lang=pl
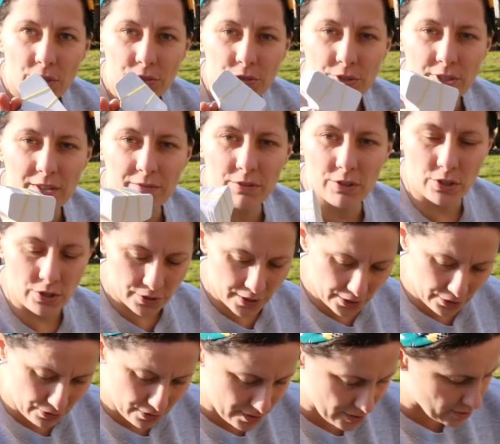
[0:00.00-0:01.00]
To tak wygląda,
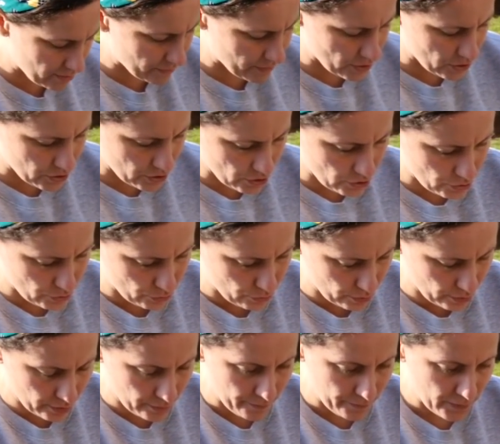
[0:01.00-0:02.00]
to jest 200 sztuk
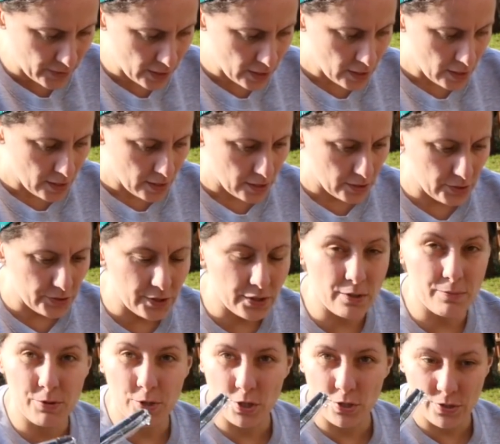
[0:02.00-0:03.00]
i do
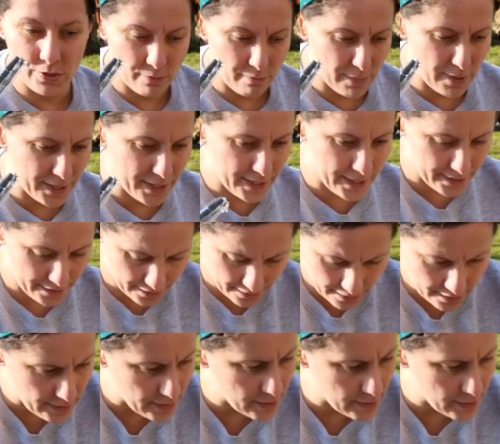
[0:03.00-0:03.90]
tego przychodzą markery.